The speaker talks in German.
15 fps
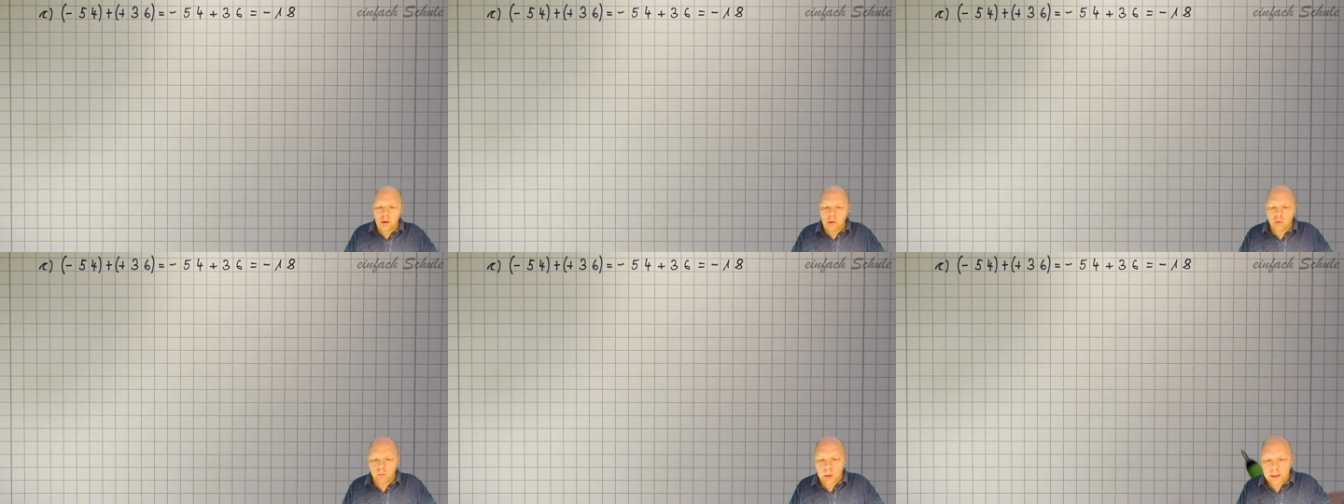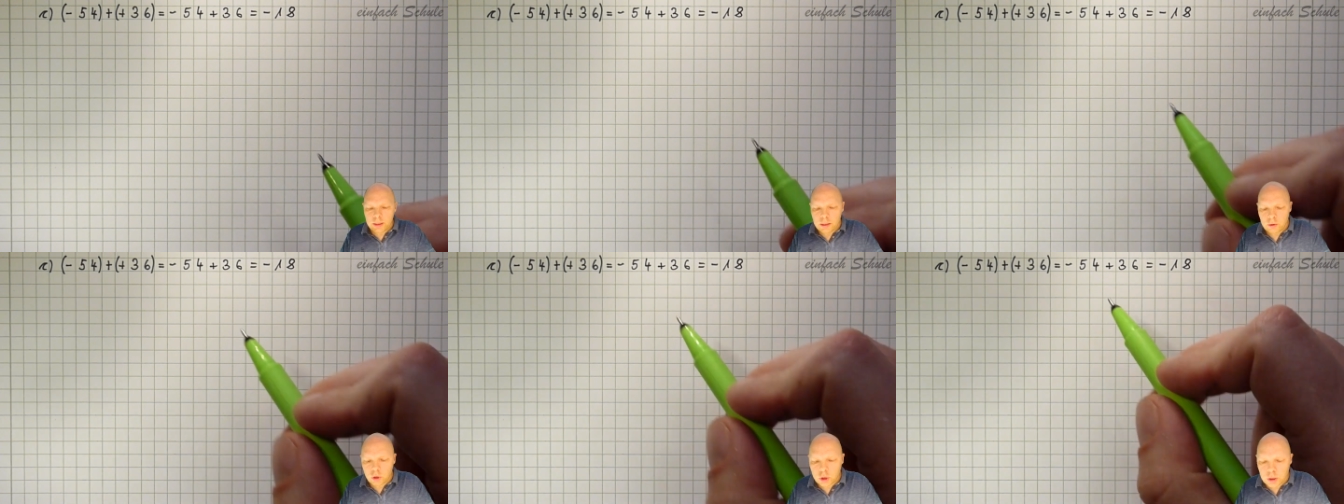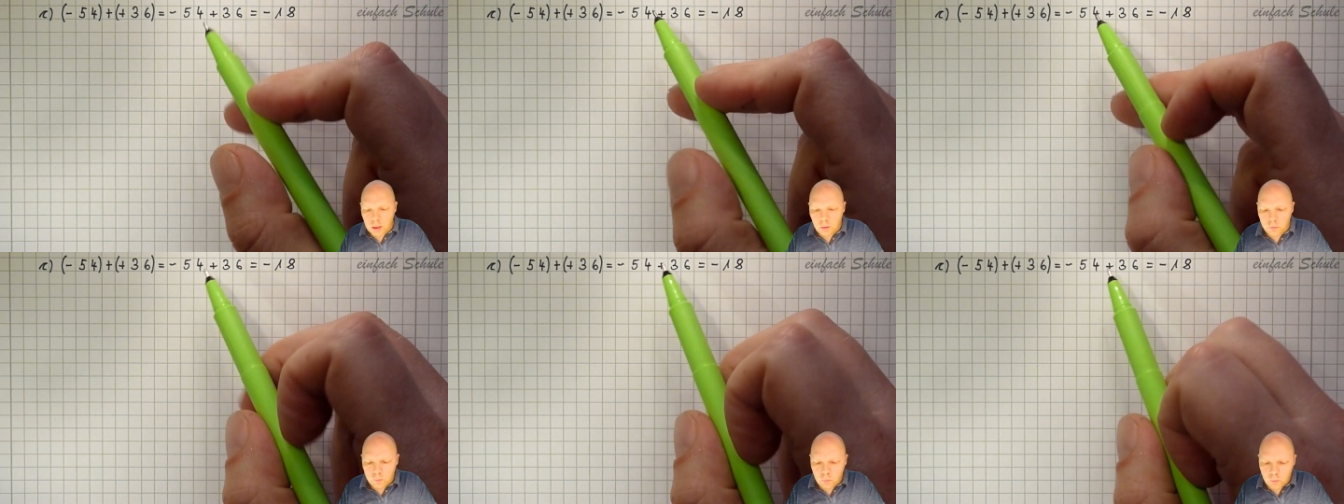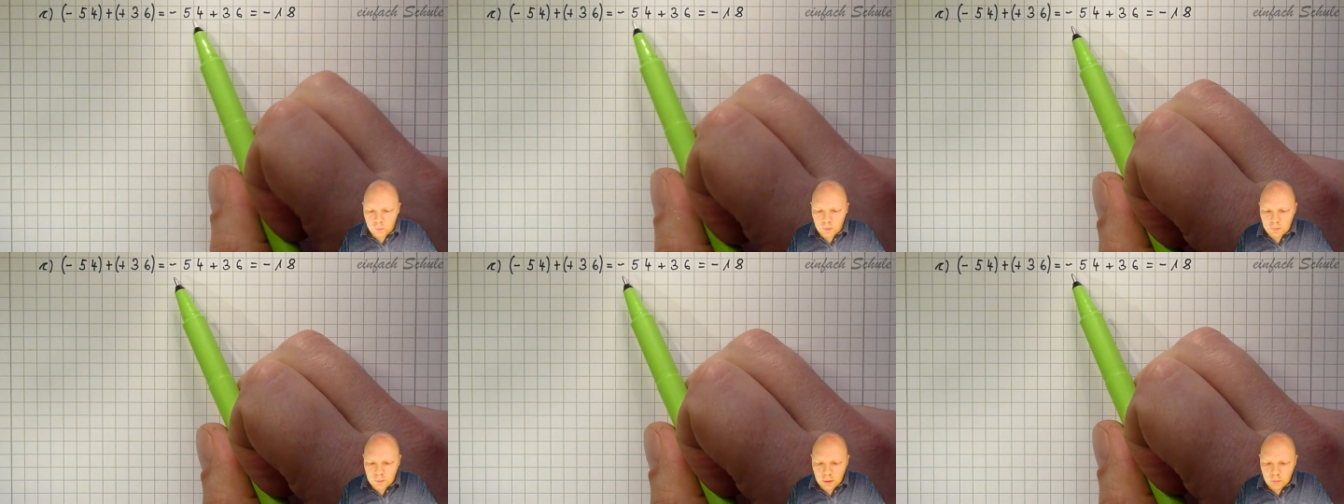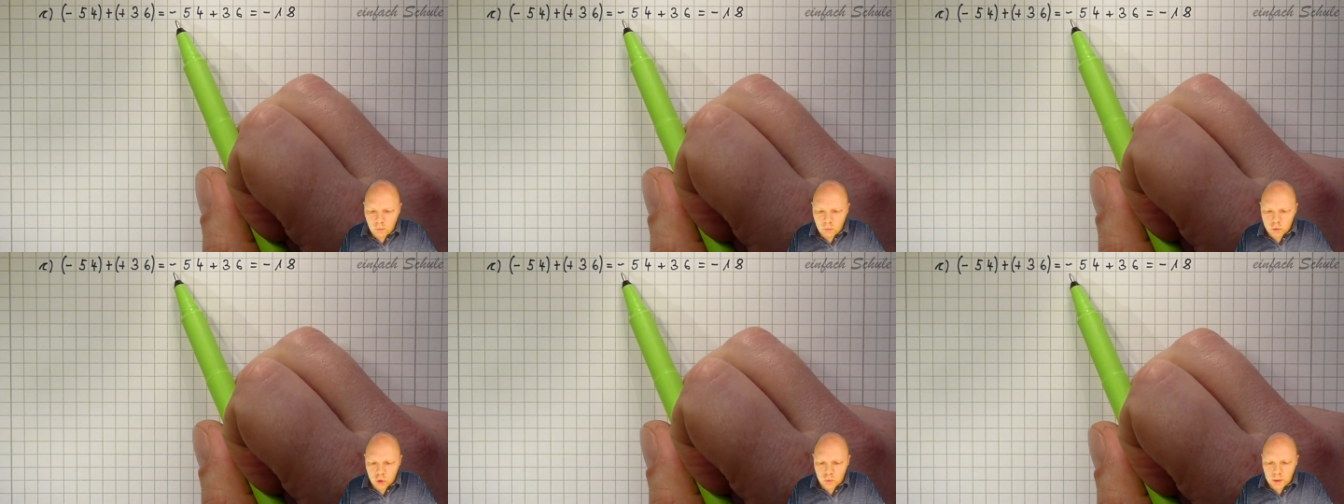Wenn du mal hier schaust, du siehst also
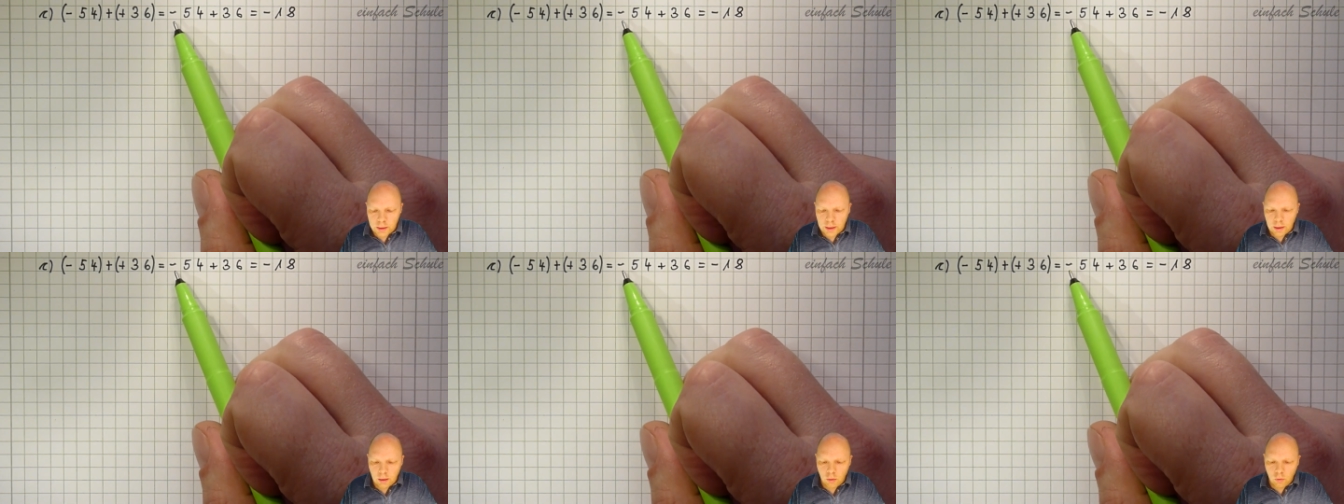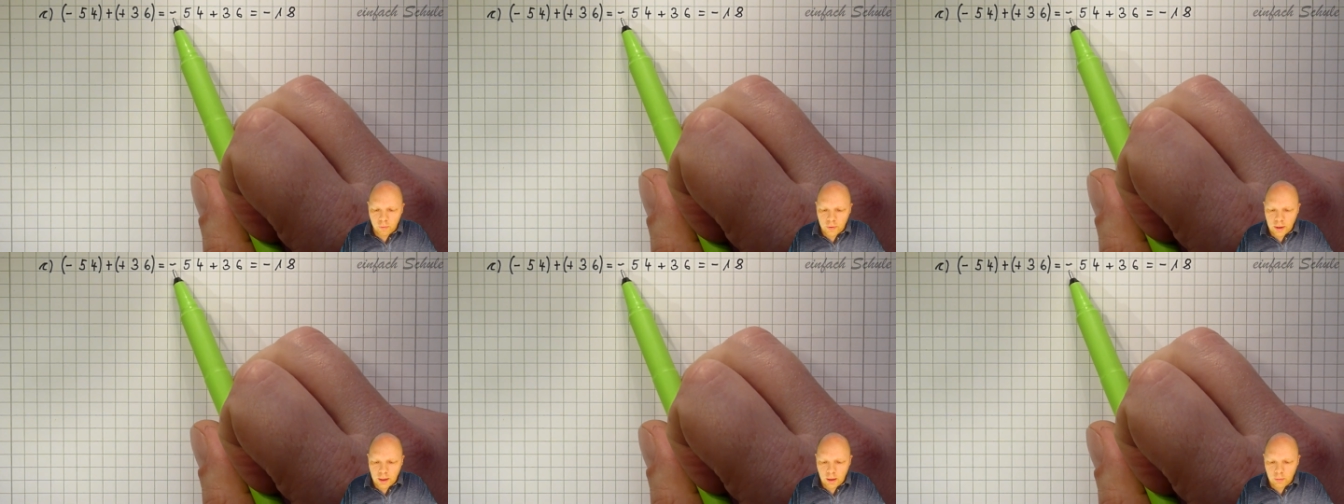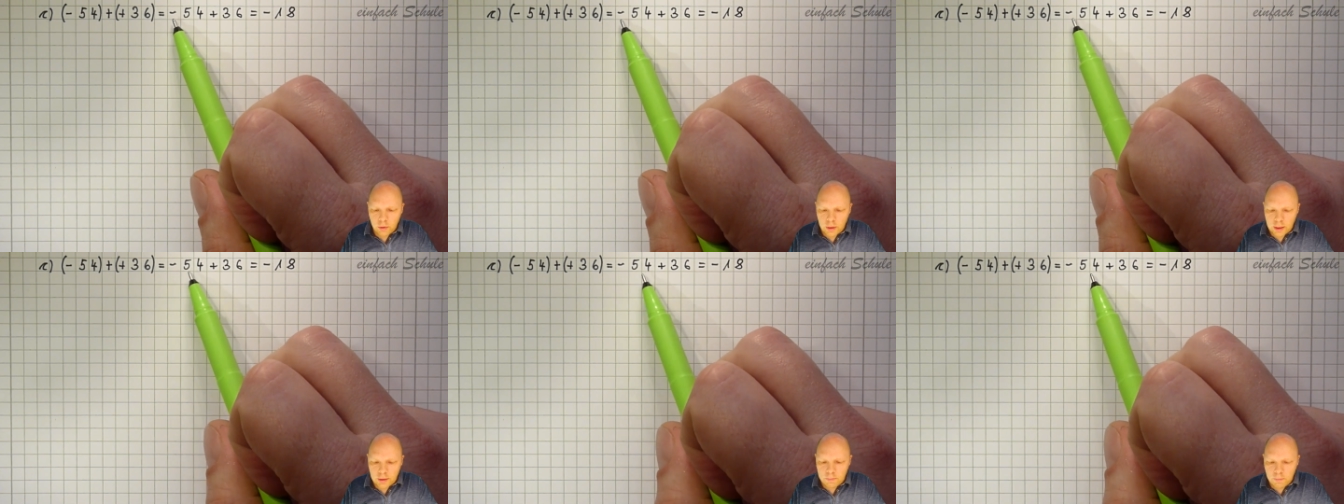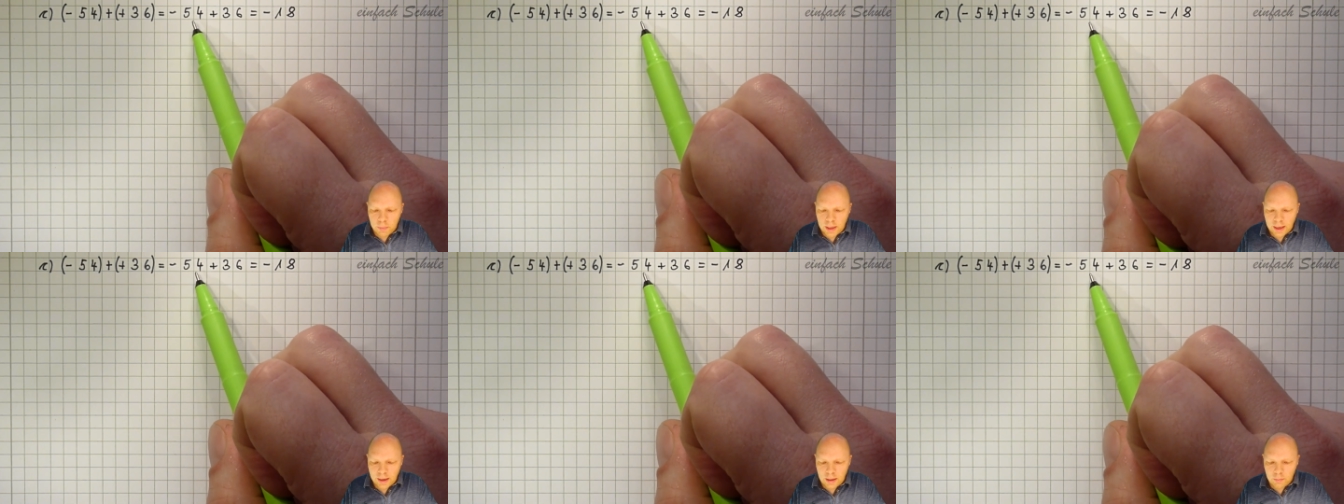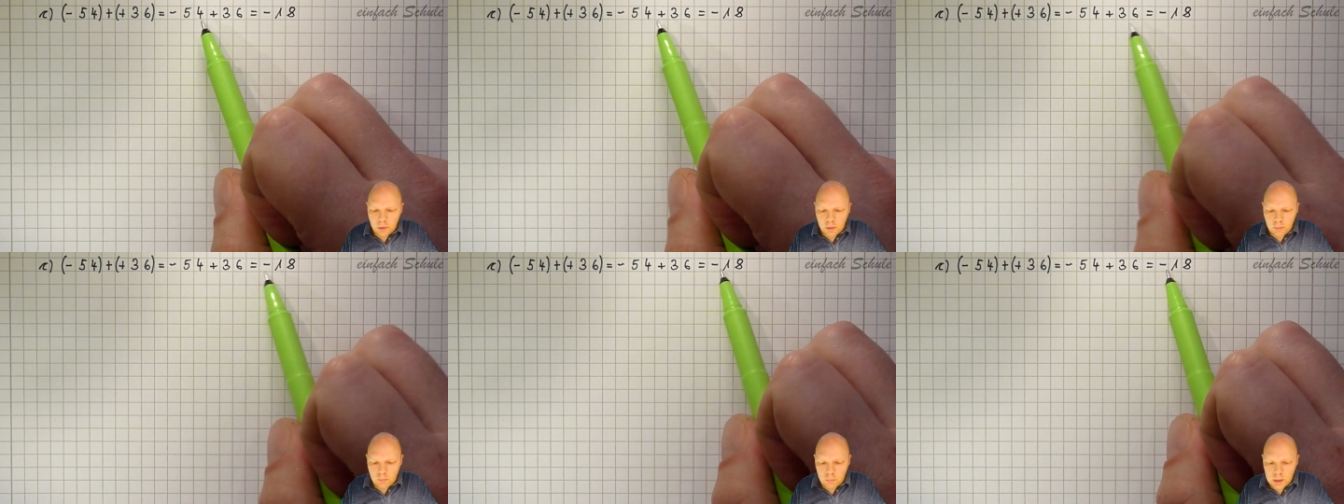auch schon an der Aufgabe, ich
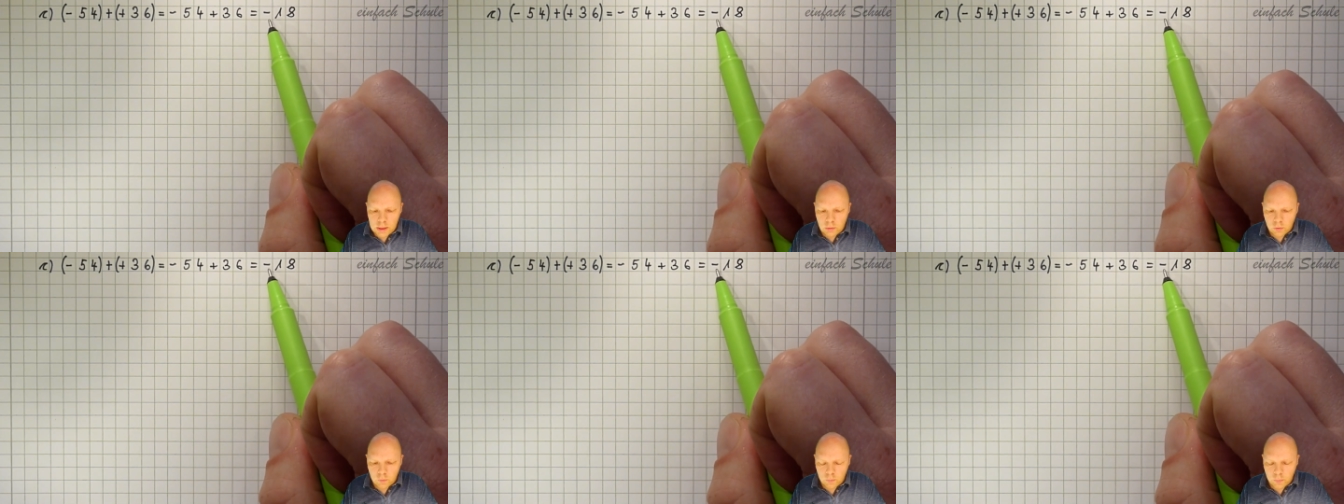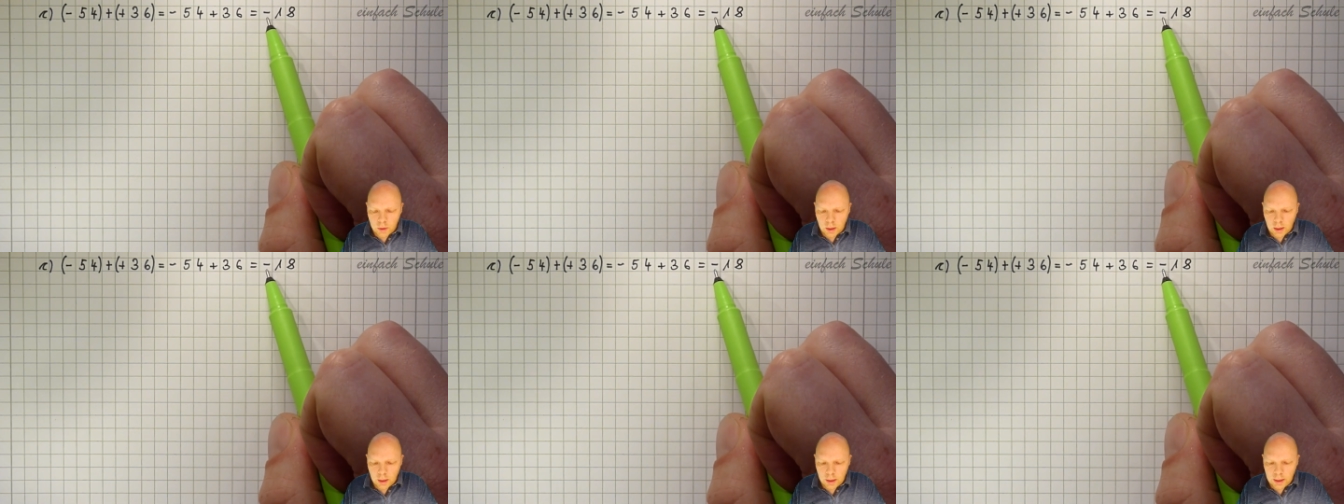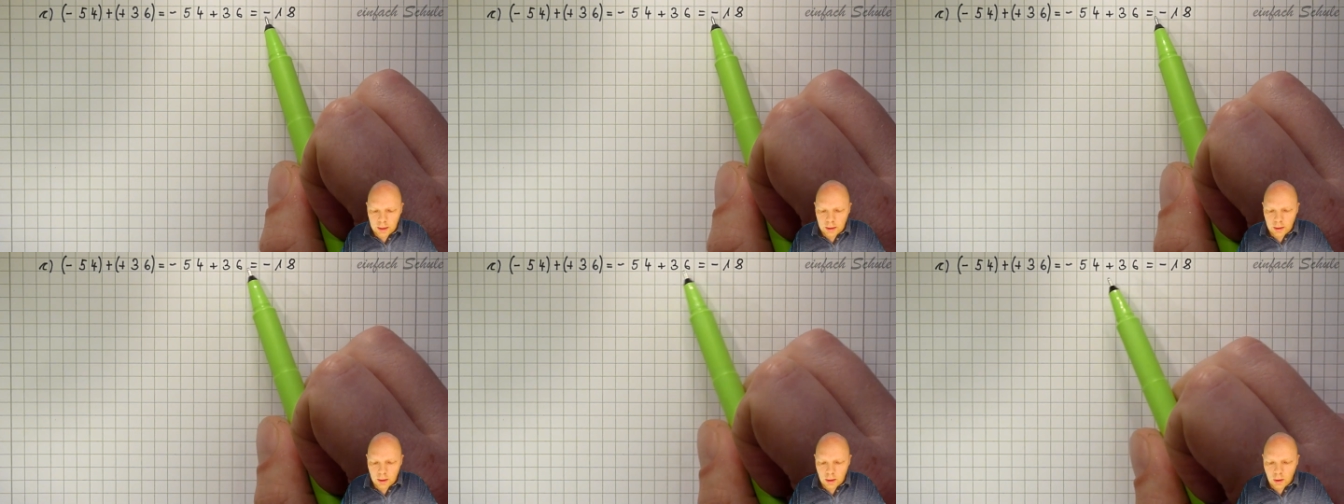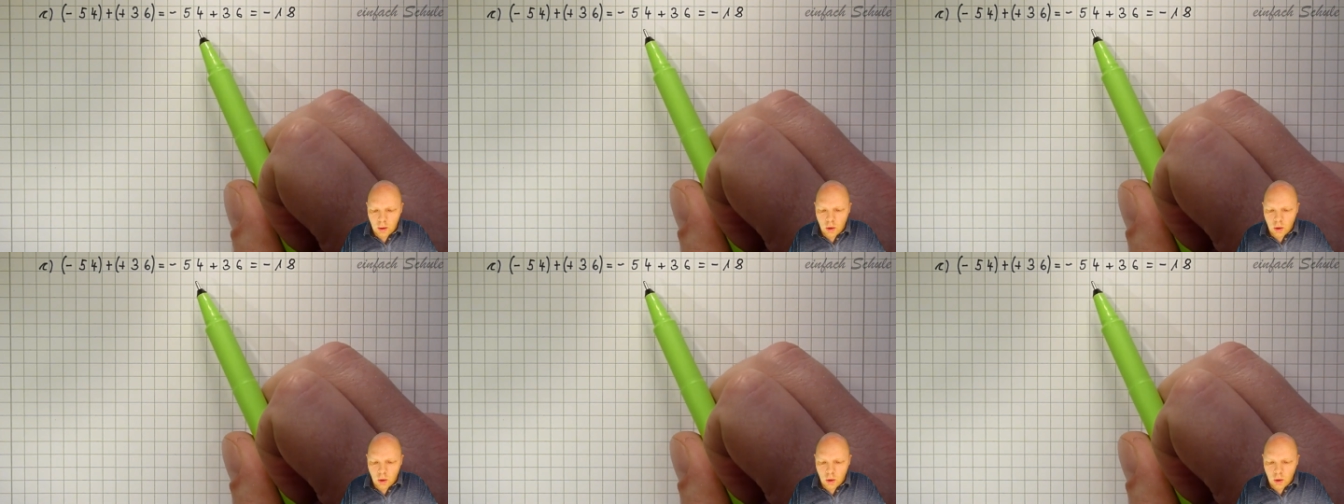bleibe im Minusbereich